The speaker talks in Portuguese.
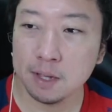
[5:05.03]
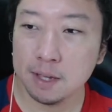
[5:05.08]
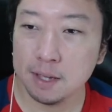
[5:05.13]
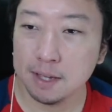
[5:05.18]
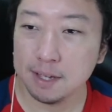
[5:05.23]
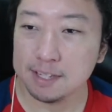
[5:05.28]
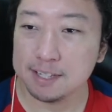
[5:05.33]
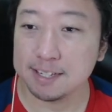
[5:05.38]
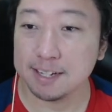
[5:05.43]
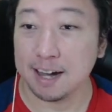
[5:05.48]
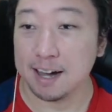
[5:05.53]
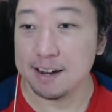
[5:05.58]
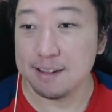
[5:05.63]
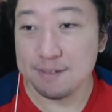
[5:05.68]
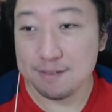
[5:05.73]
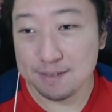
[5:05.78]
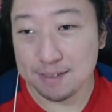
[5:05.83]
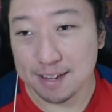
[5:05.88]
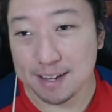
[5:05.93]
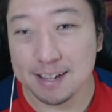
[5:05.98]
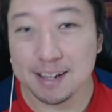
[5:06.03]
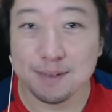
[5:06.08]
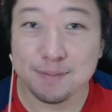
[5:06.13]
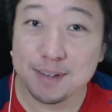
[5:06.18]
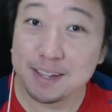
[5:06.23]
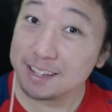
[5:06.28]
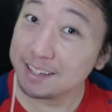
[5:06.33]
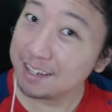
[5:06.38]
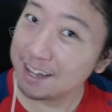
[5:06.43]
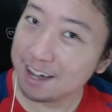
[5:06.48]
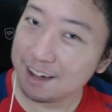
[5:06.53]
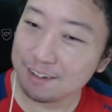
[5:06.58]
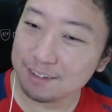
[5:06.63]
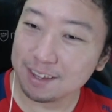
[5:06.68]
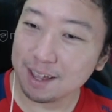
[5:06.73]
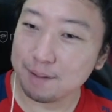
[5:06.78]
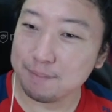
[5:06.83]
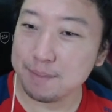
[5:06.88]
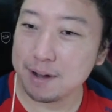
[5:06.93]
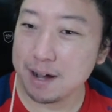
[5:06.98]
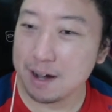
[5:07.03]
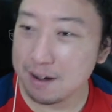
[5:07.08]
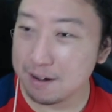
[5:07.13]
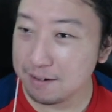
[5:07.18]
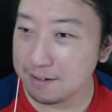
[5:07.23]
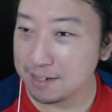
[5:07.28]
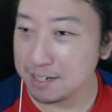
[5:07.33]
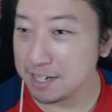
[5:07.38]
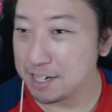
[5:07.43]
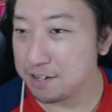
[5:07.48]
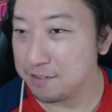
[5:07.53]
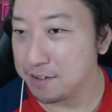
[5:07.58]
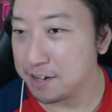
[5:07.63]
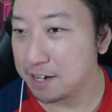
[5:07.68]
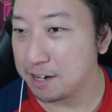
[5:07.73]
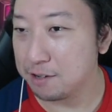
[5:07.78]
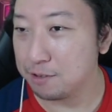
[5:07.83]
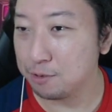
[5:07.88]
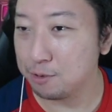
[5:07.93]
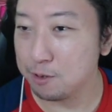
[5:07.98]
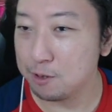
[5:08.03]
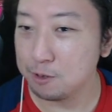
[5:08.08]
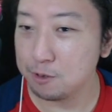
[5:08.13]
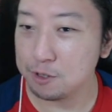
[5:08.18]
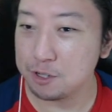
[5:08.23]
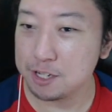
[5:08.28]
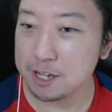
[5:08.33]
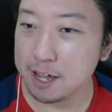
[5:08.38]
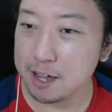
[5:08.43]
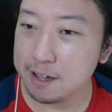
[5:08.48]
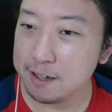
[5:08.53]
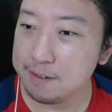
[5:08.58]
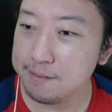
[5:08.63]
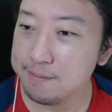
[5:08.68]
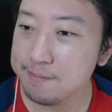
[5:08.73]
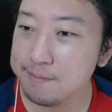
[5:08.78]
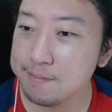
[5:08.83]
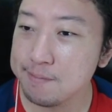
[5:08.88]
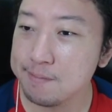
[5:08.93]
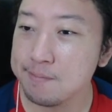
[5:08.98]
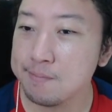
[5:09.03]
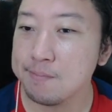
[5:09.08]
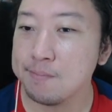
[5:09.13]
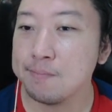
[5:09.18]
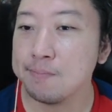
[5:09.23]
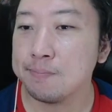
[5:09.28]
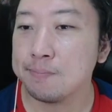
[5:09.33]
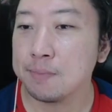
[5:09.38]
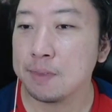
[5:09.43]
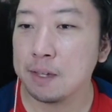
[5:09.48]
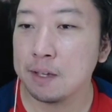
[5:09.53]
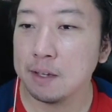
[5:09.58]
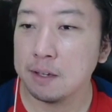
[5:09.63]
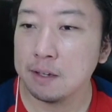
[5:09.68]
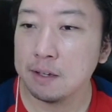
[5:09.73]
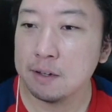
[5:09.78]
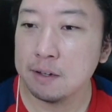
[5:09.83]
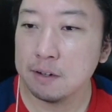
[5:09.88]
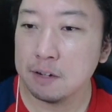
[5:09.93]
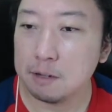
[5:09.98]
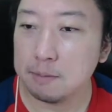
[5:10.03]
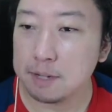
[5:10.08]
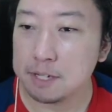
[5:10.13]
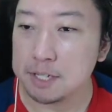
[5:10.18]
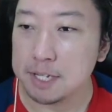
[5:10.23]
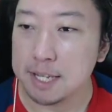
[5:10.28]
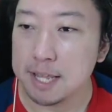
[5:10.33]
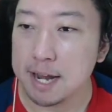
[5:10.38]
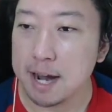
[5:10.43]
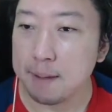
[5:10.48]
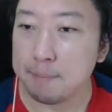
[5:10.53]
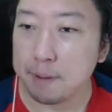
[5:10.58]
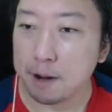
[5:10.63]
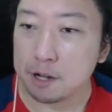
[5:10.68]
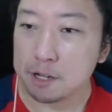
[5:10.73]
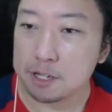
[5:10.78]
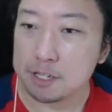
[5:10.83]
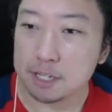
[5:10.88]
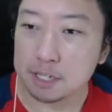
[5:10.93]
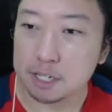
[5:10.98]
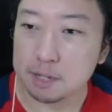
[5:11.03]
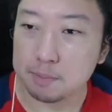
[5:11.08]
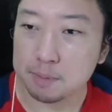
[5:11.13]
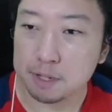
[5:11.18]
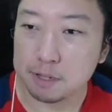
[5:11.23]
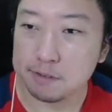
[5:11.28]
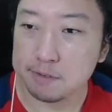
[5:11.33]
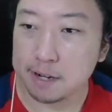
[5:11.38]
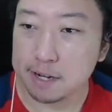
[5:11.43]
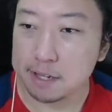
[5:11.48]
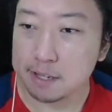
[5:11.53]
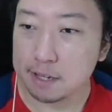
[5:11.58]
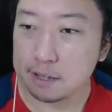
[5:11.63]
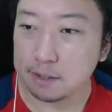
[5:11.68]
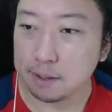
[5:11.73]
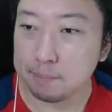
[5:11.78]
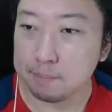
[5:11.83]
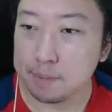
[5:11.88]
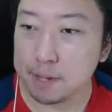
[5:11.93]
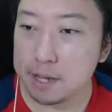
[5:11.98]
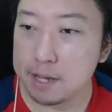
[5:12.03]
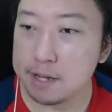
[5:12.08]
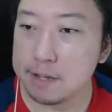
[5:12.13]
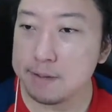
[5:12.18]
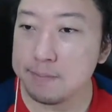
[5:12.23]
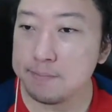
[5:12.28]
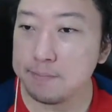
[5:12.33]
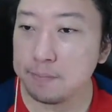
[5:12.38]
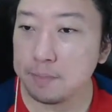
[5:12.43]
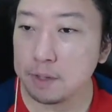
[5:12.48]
Esse cara não tem elemental, tá bom. A gente fica um turno sem. Vou acelerar a partida aqui porque não vale tanta pena.